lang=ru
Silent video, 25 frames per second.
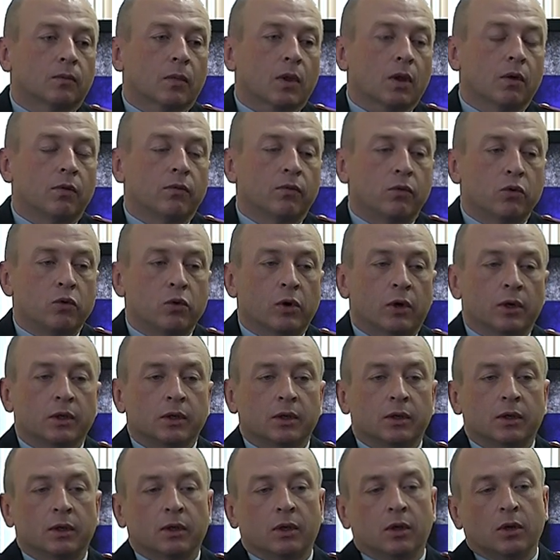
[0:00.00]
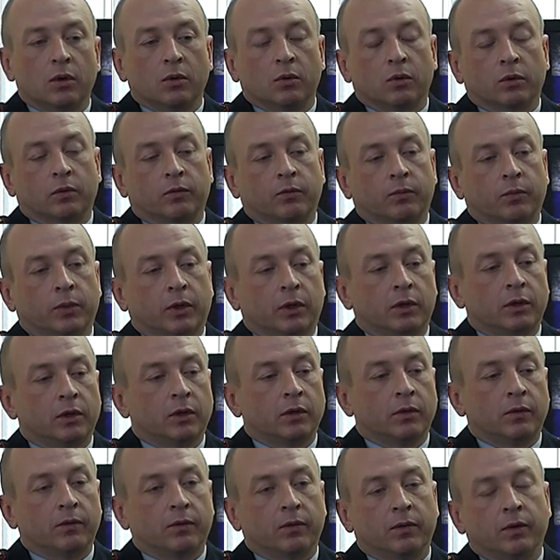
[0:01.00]
в городе, вот в
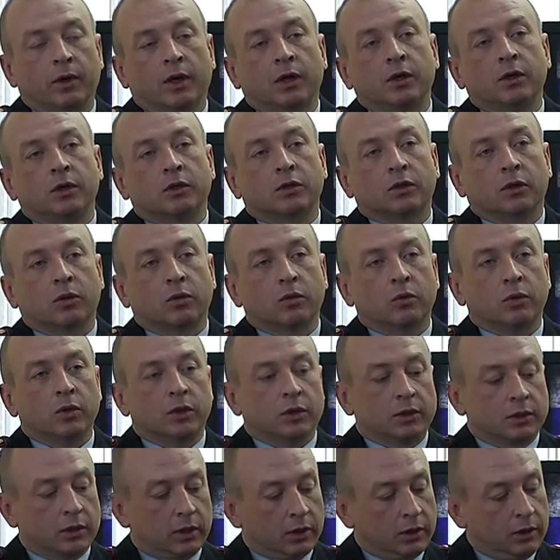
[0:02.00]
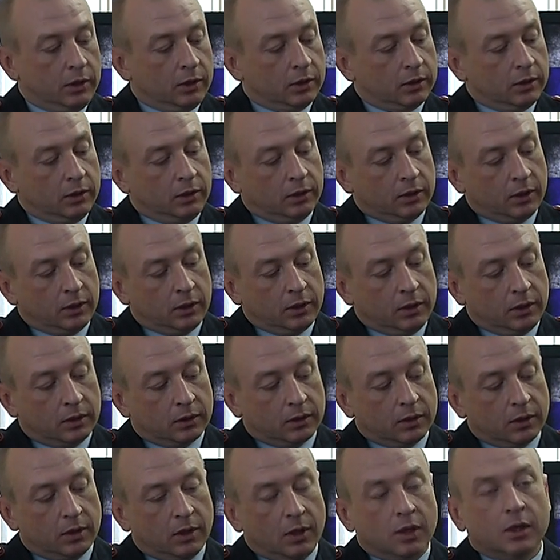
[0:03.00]
пределах, в границах улиц таких-то и
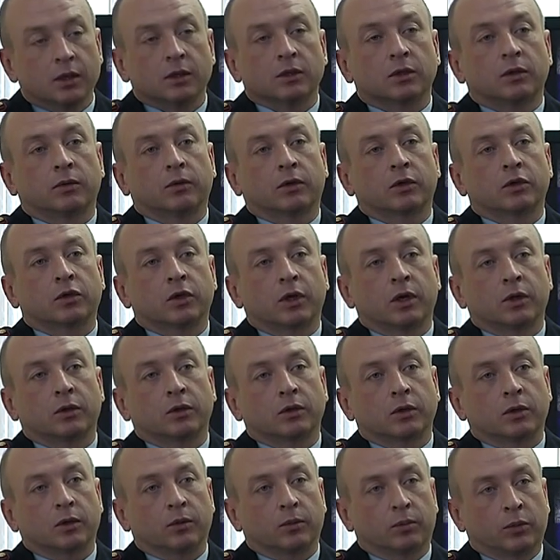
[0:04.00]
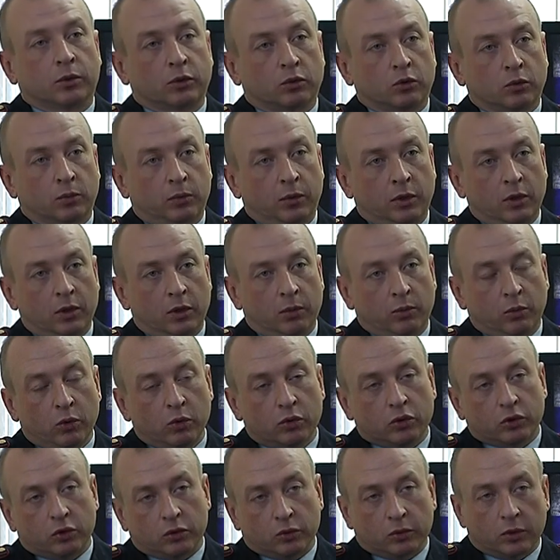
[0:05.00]
таких-то совершаются преступления,
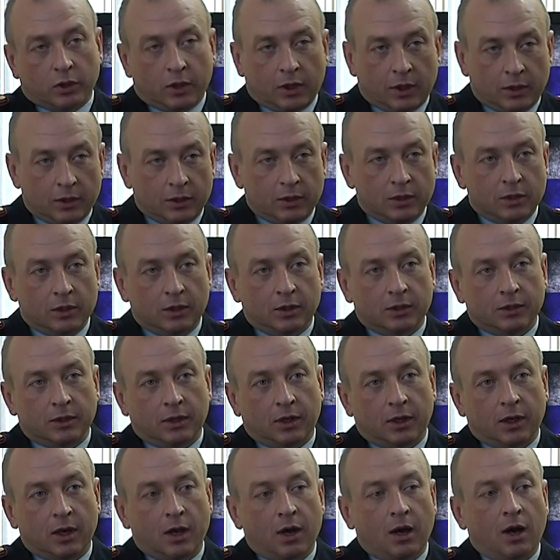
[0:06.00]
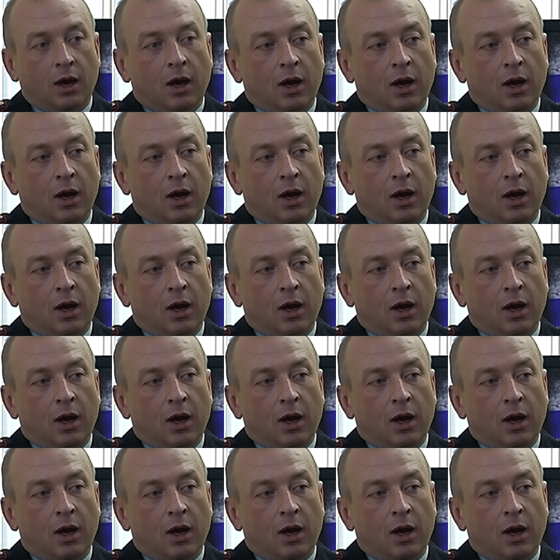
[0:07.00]
больше сюда ходить нельзя,